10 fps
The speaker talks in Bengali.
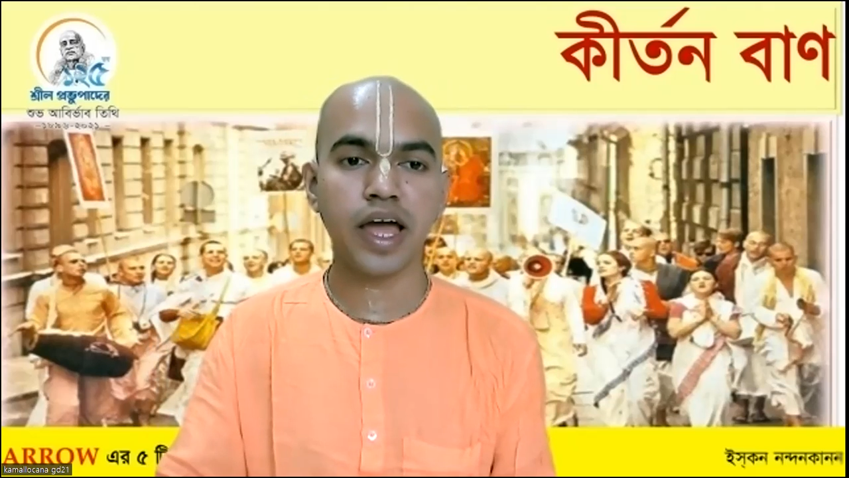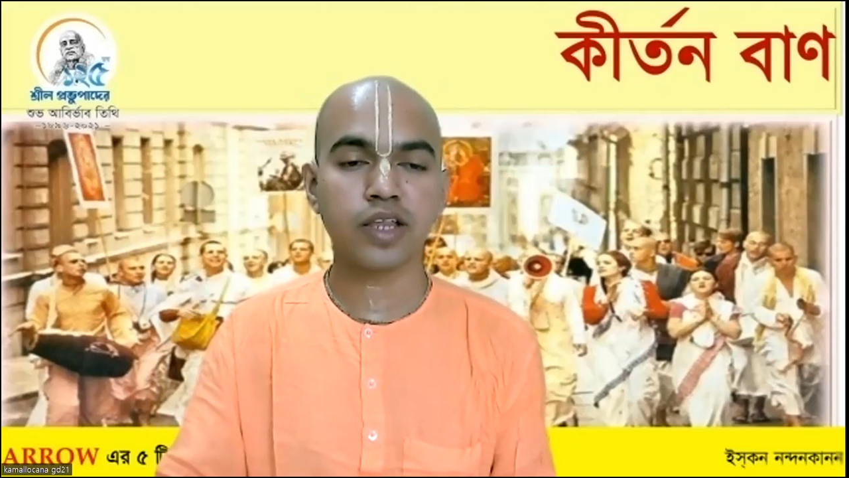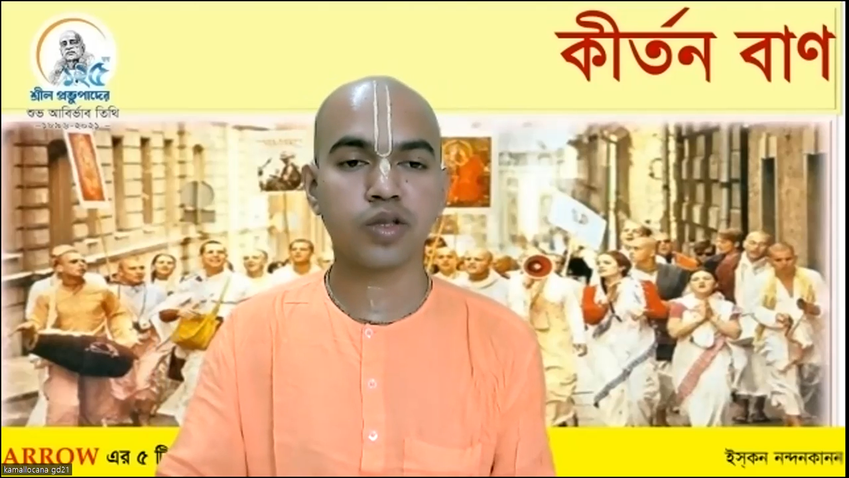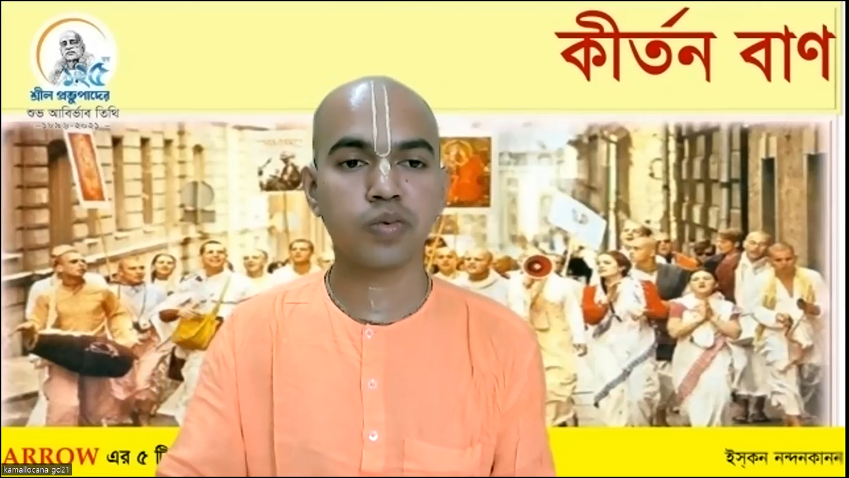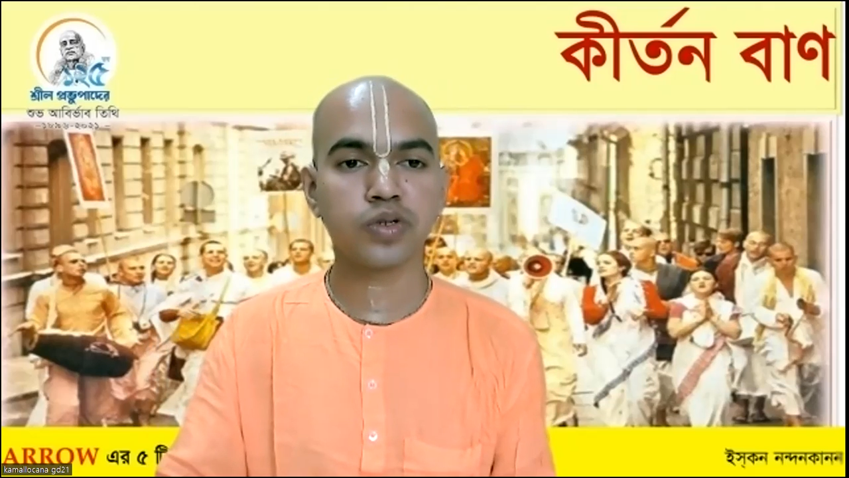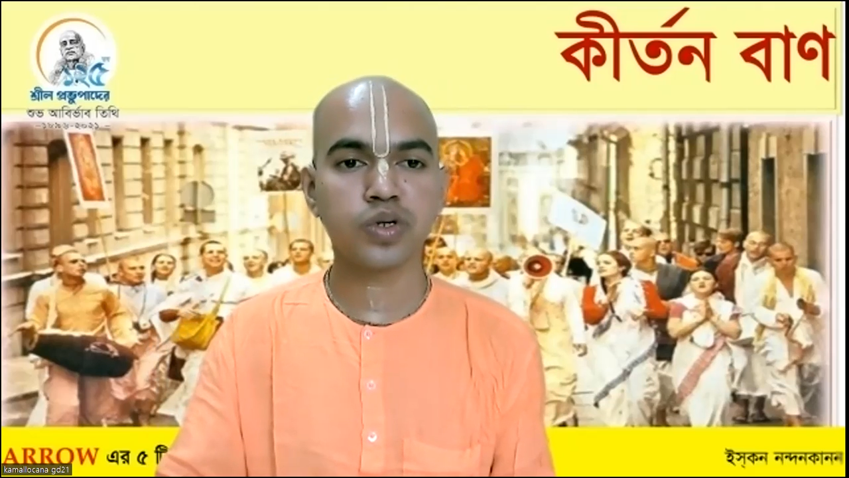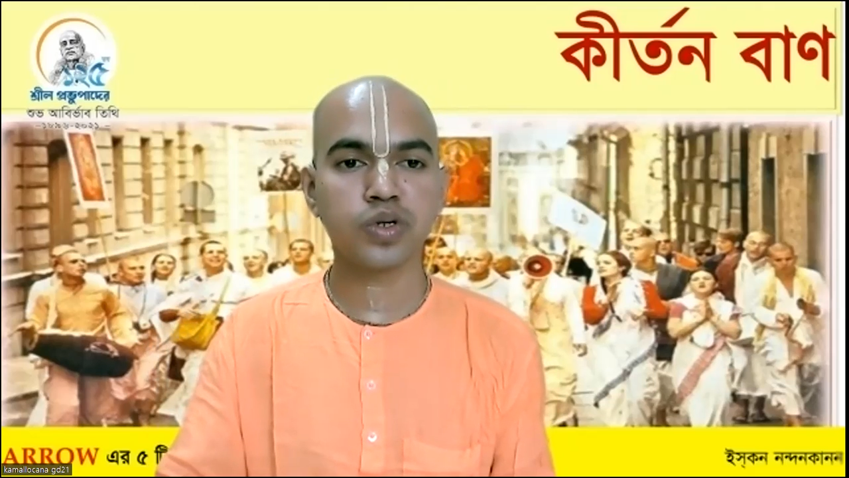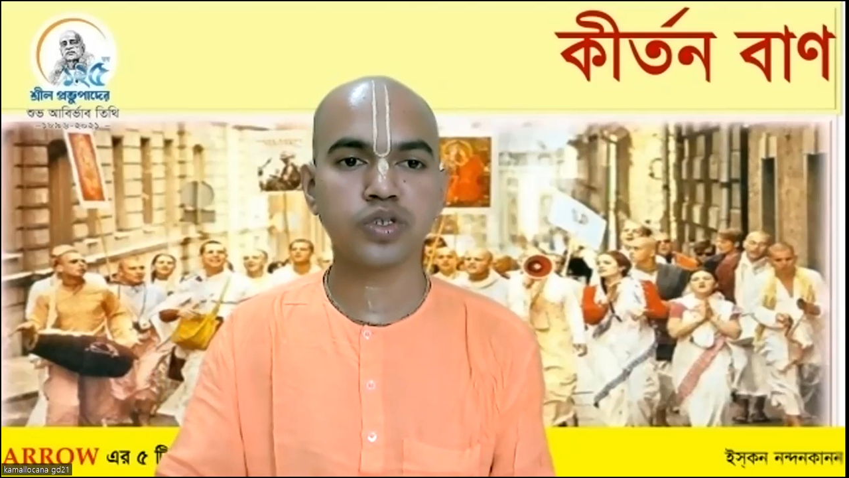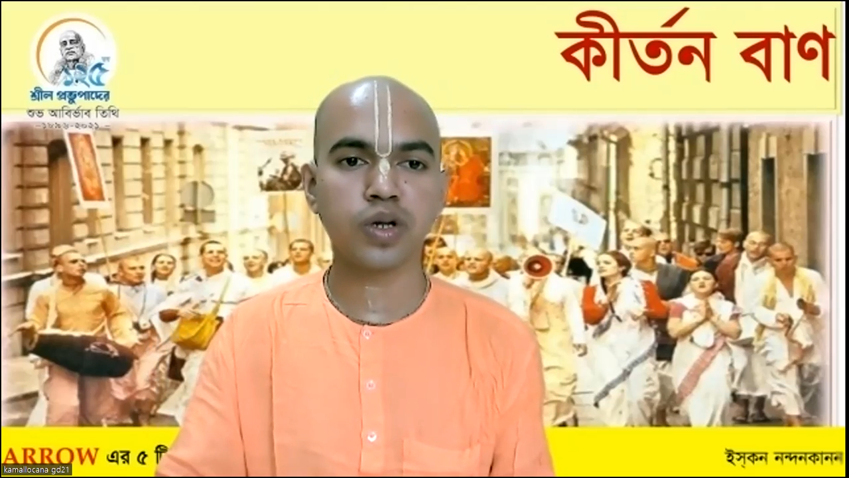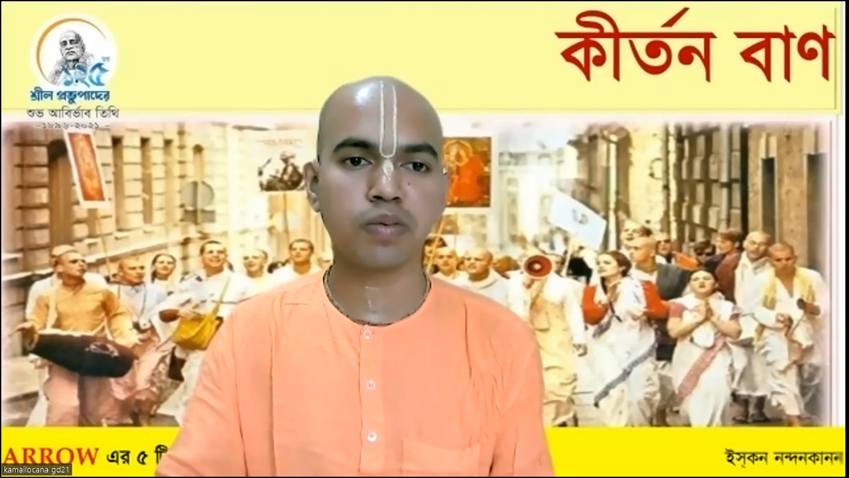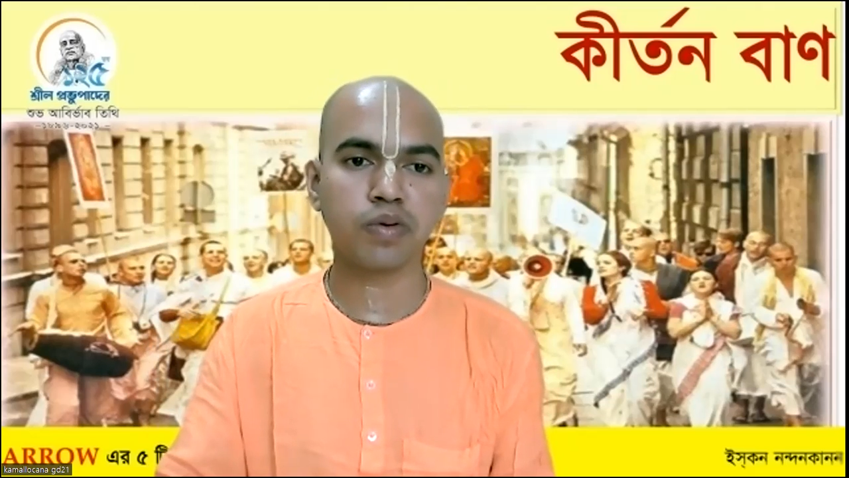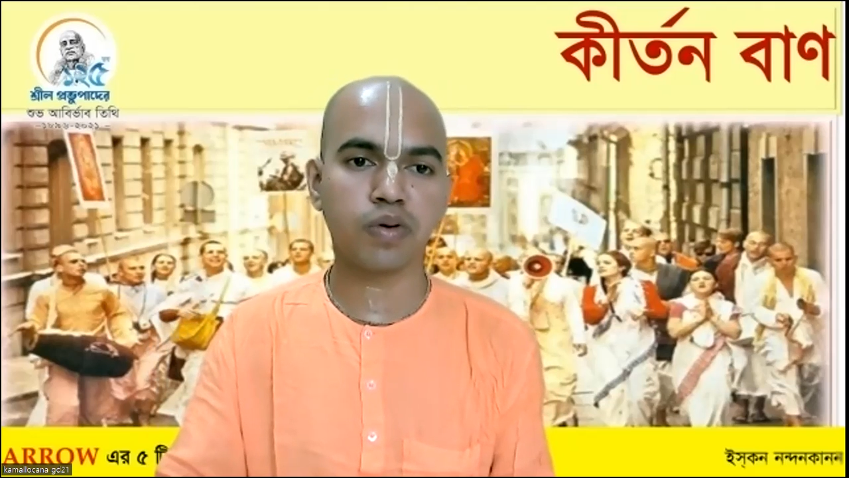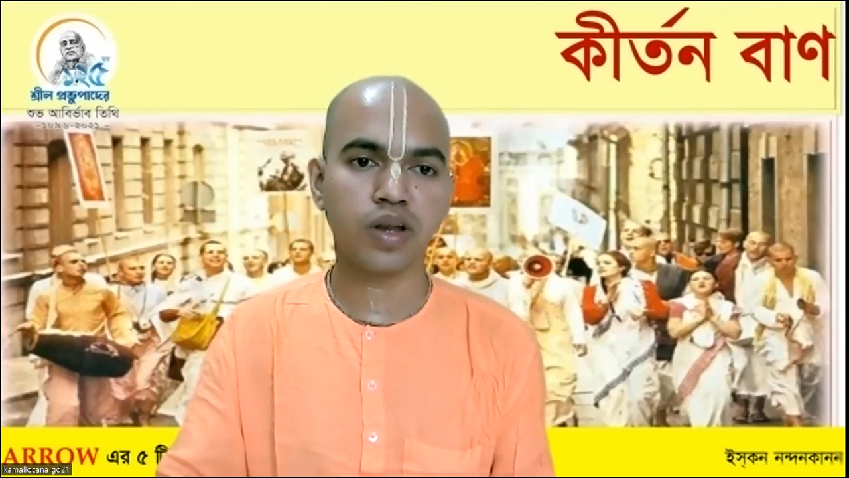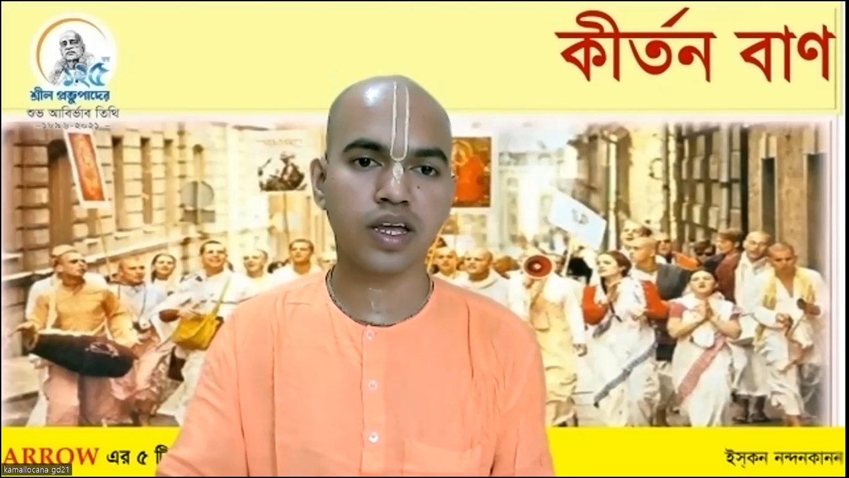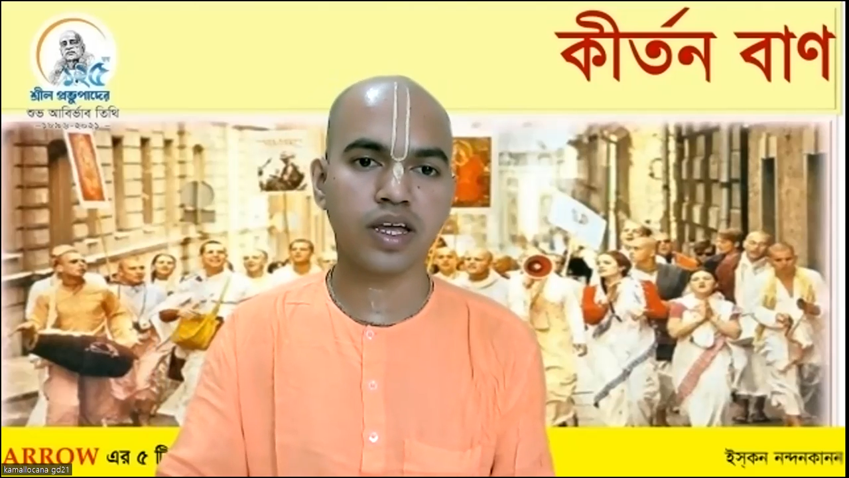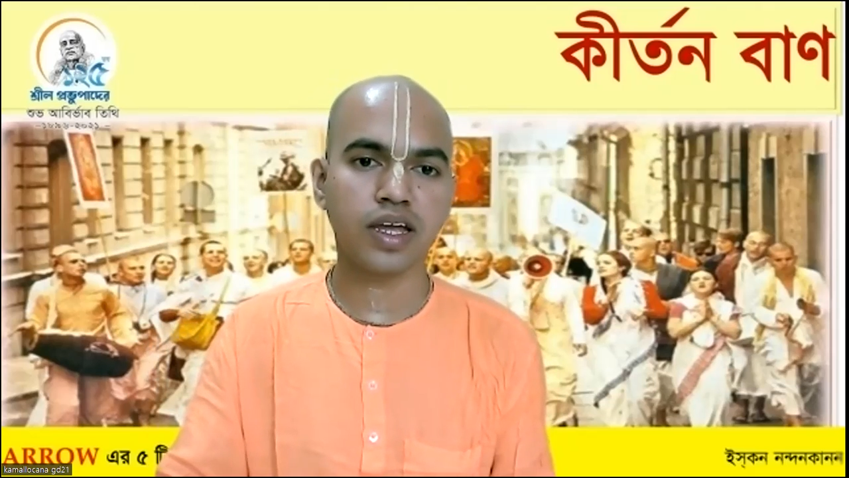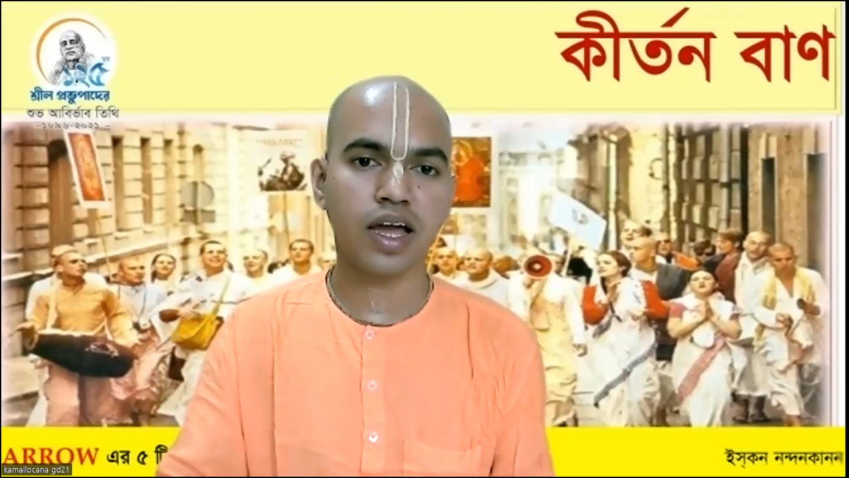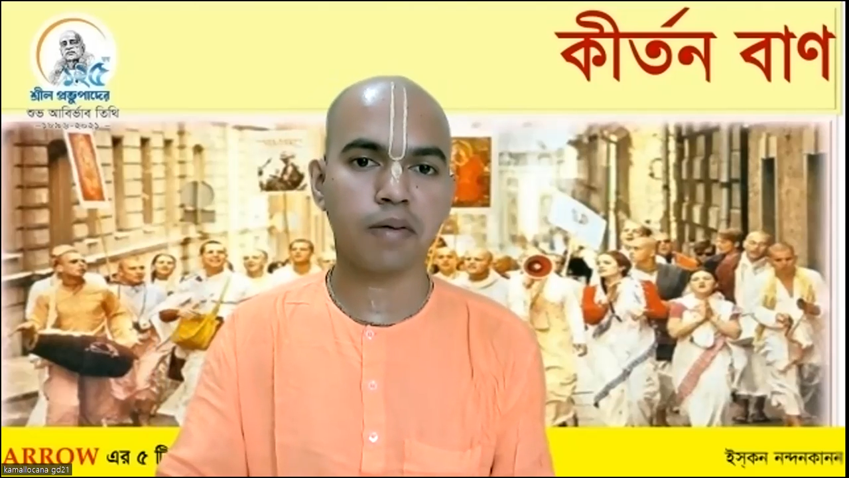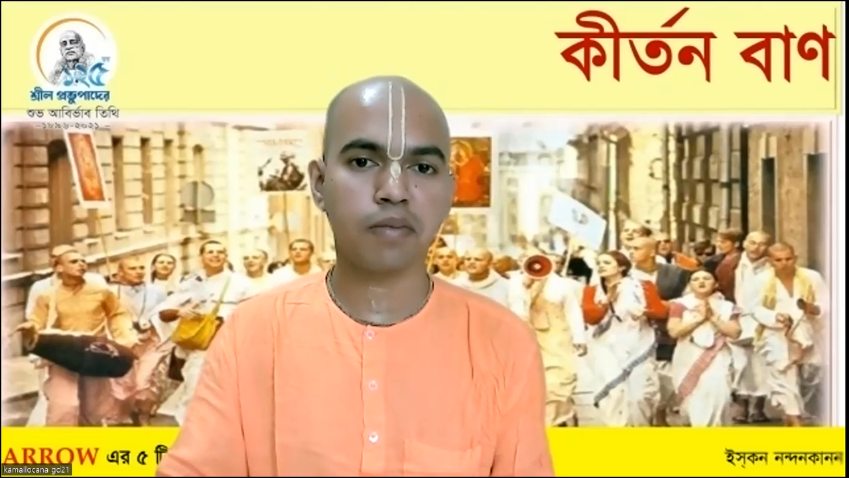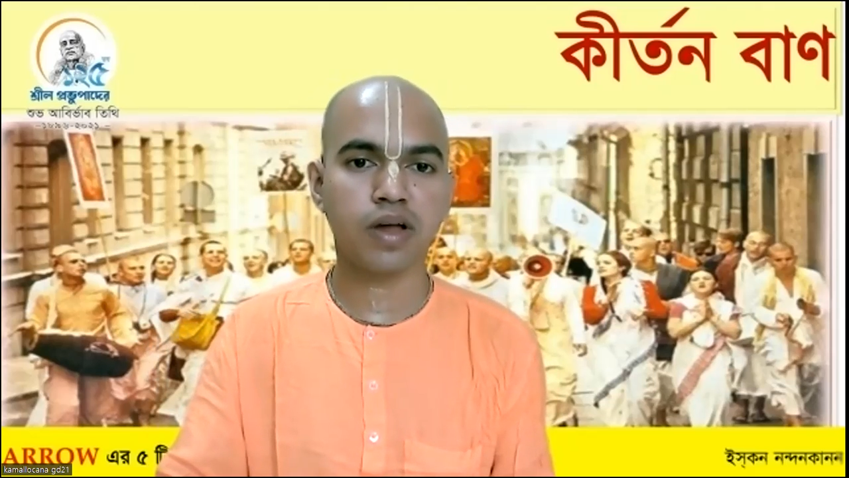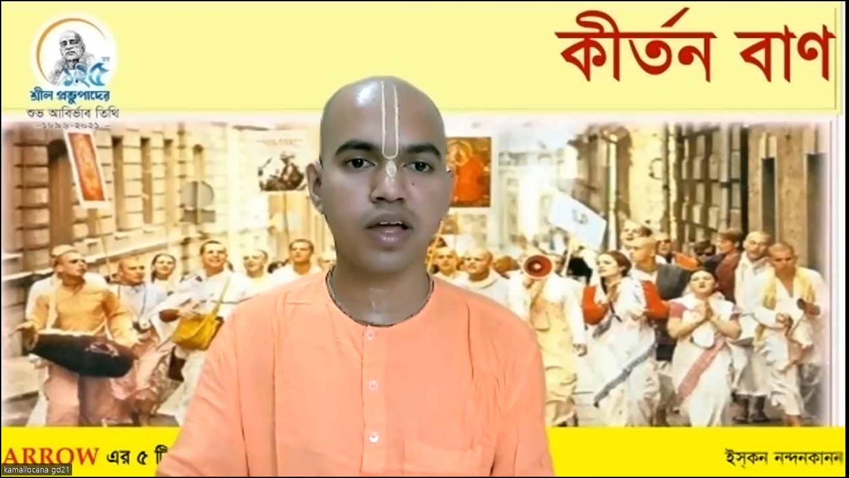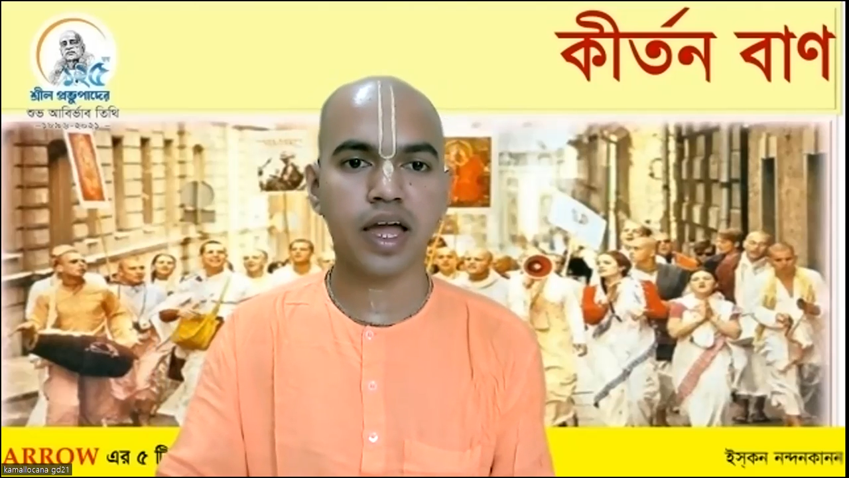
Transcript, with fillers: এত বছর জব করলে আমরা